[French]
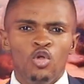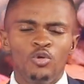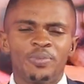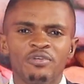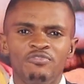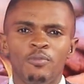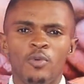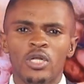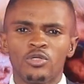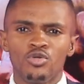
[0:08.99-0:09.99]
Le préfet
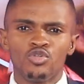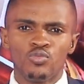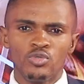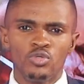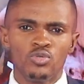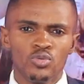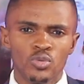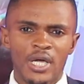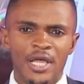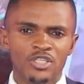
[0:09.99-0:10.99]
Paul Adon
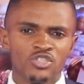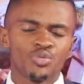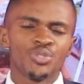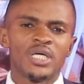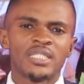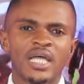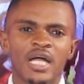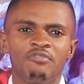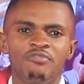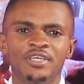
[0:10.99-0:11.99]
Bouilou l'a instruit à
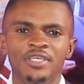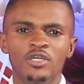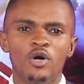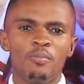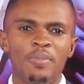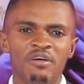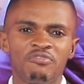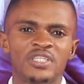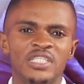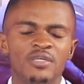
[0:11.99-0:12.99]
travailler en
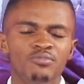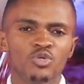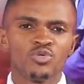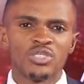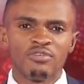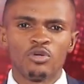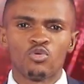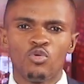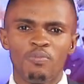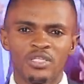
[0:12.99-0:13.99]
parfaite symbiose
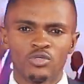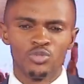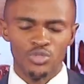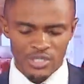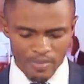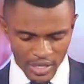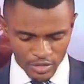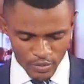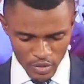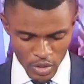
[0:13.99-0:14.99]
avec le patron du
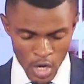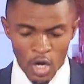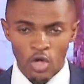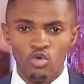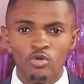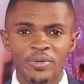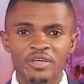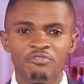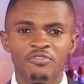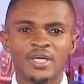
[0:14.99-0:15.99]
département, le
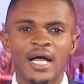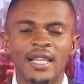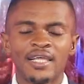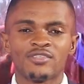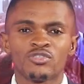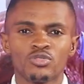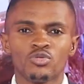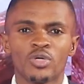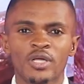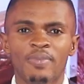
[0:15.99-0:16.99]
préfet
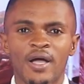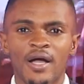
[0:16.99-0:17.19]
Alexandre Honoré